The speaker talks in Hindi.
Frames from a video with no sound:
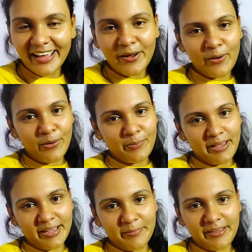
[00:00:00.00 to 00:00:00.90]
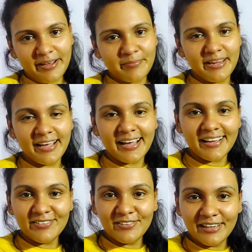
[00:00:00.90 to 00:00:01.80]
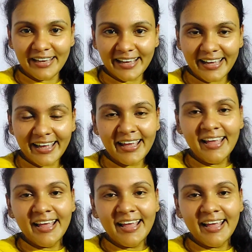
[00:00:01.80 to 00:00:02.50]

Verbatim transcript: किया और मैगी भी हमने खा लिया है